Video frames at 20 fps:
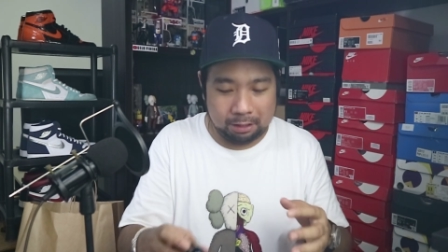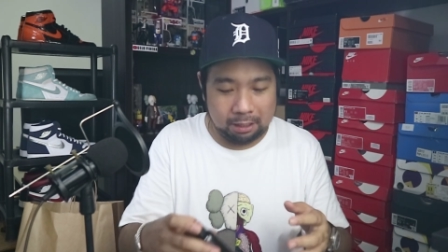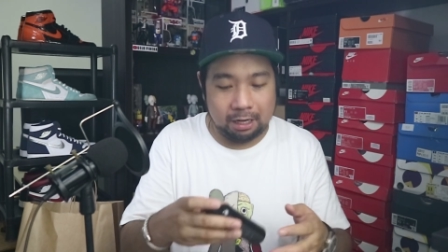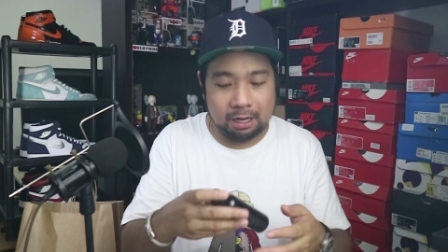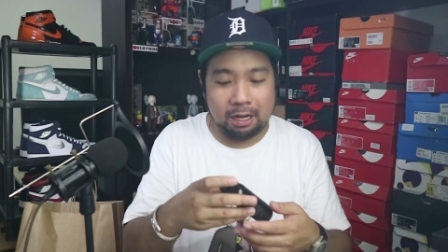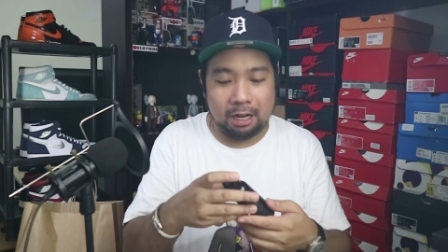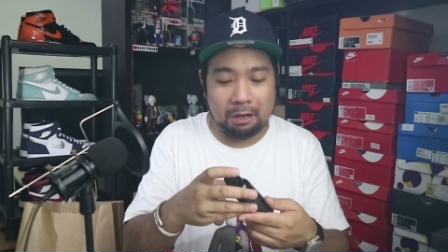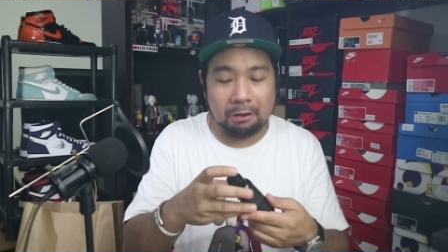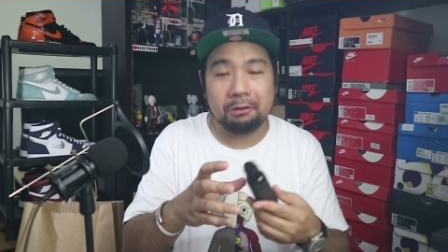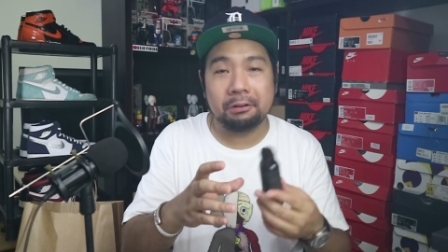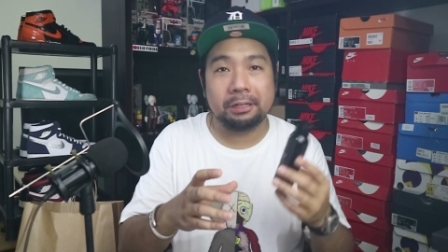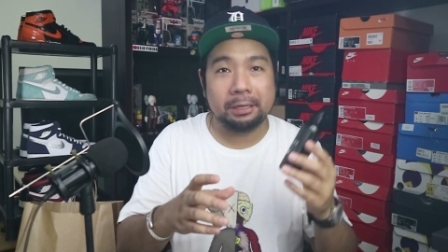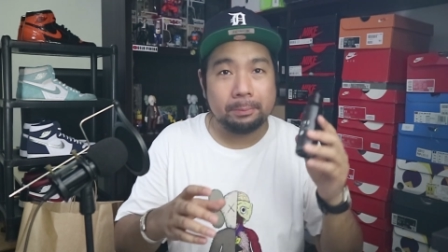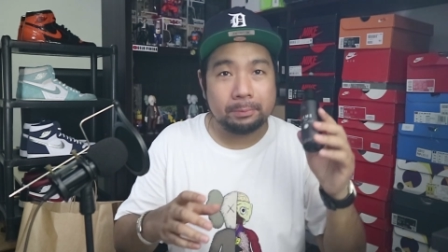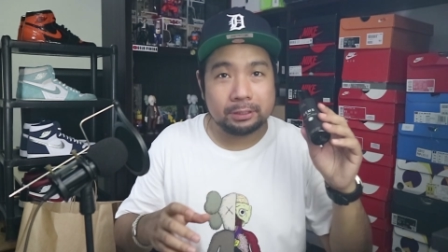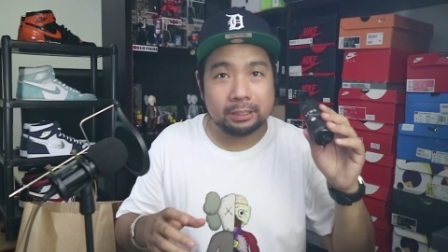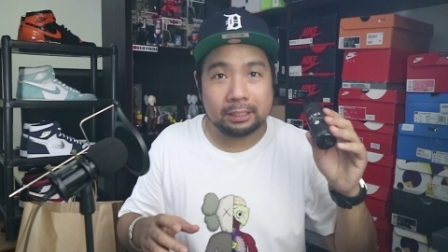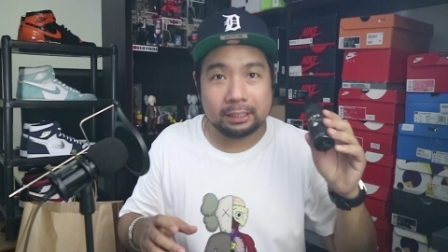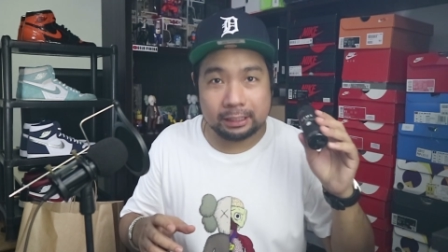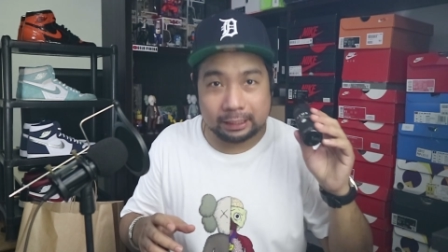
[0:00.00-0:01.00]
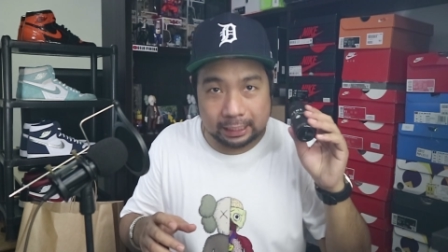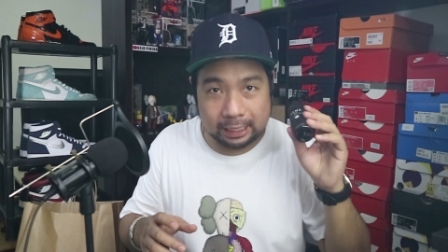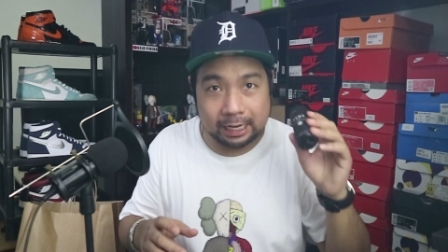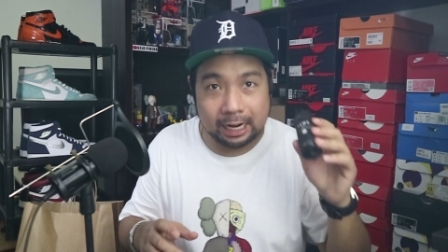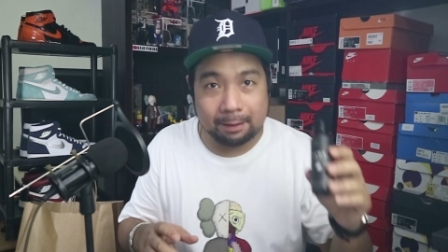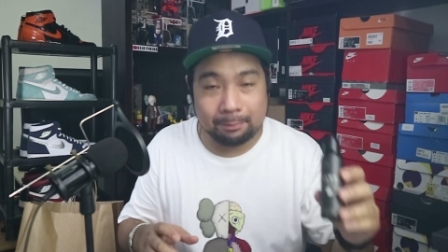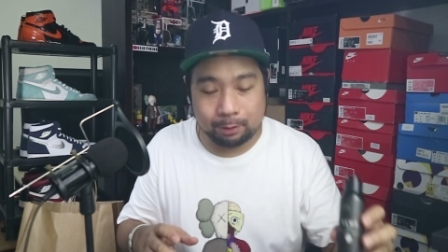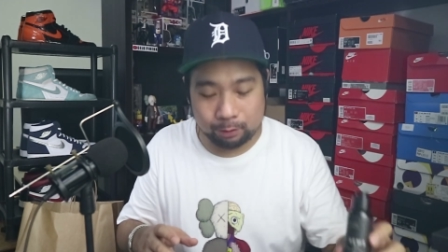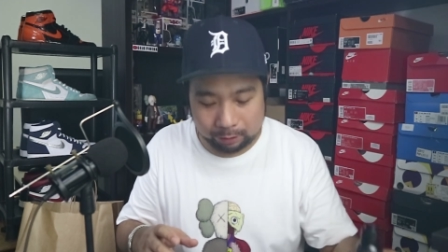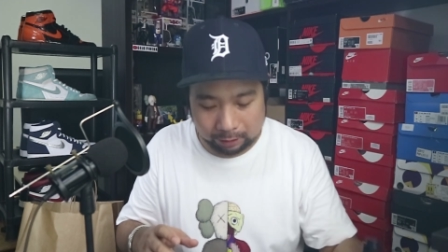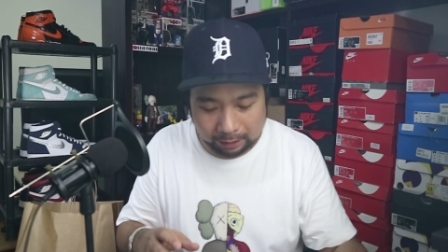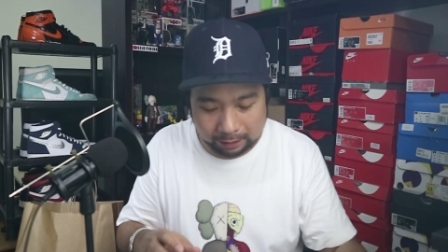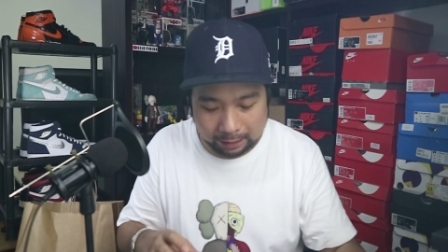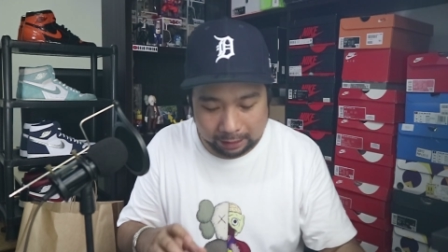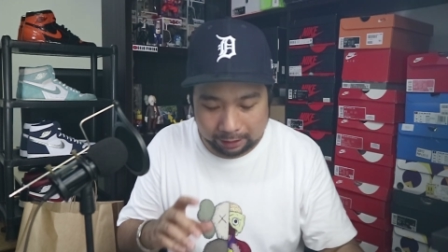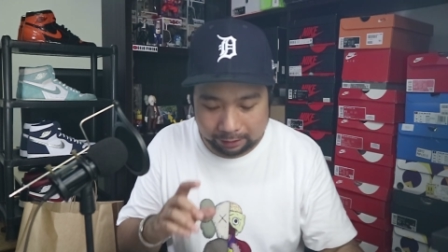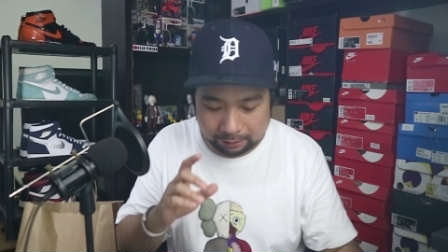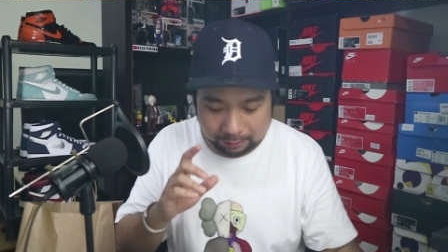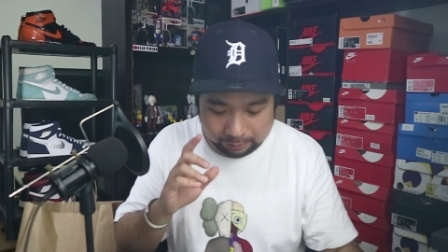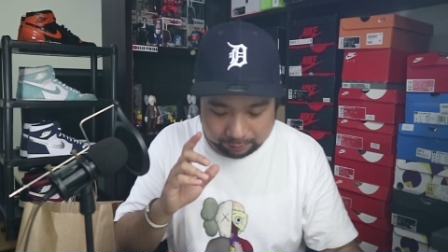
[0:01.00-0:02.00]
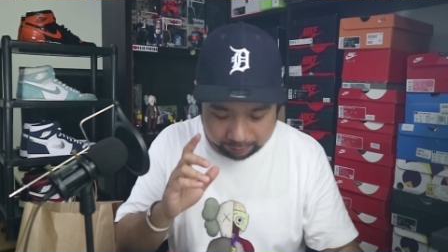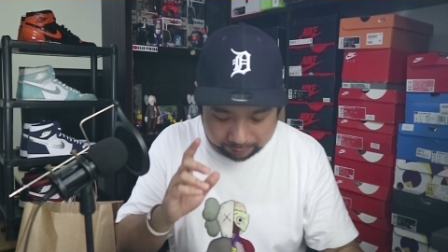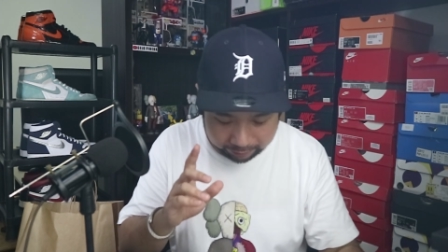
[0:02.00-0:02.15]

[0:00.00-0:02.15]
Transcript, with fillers: uh, ako REMs ang ginagamit ko talaga.